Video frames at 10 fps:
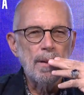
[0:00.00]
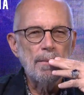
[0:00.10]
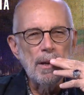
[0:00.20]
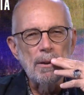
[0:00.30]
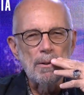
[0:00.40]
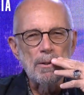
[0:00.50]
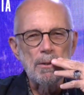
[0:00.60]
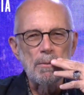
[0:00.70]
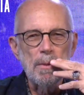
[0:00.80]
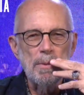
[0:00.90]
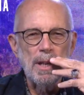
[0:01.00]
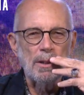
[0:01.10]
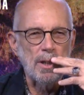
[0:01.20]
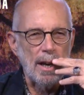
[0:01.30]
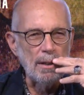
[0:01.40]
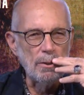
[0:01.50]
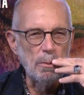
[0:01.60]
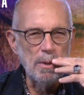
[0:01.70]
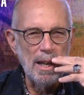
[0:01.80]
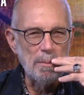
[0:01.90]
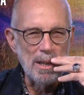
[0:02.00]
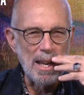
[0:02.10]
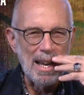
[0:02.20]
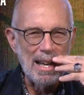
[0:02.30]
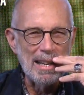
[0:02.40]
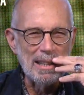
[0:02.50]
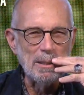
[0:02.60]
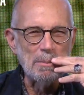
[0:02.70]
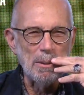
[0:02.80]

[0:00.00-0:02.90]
È vero, non ci avevo mai pensato, sarà il nome Gabriele che ti